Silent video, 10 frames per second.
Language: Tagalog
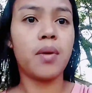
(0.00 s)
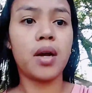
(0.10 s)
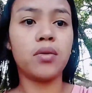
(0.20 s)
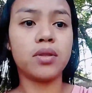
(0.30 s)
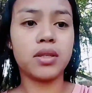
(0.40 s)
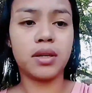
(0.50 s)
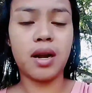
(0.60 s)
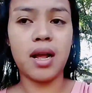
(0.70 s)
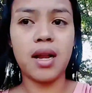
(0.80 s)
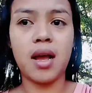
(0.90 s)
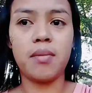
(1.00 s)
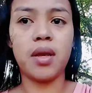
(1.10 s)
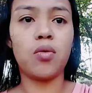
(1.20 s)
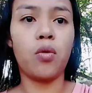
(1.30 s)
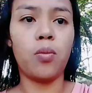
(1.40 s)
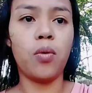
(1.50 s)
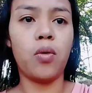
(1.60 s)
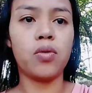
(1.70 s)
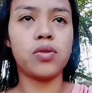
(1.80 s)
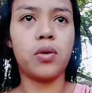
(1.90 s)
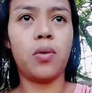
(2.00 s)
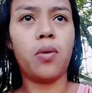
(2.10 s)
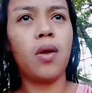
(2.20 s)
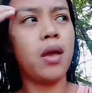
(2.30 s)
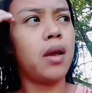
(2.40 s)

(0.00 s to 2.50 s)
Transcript: bagong titerhan namin kubo. So,